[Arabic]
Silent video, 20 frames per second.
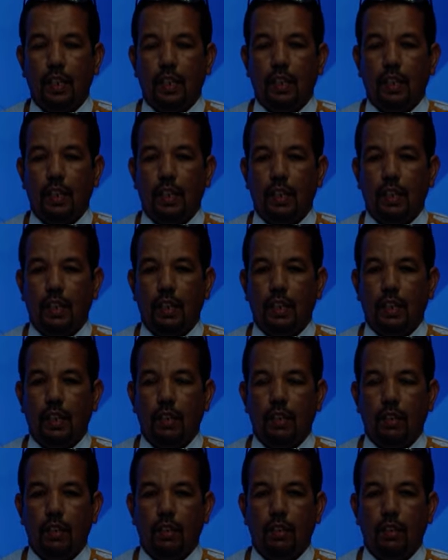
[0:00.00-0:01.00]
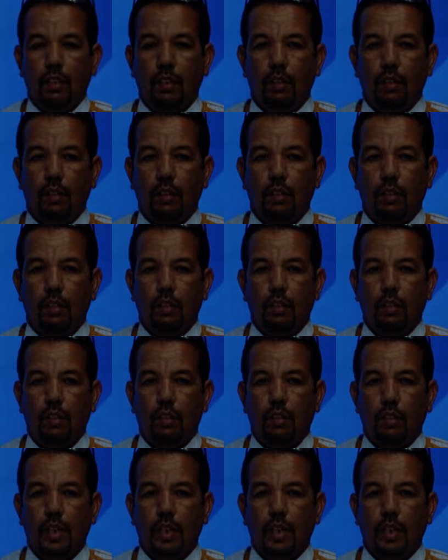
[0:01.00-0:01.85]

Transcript: آه،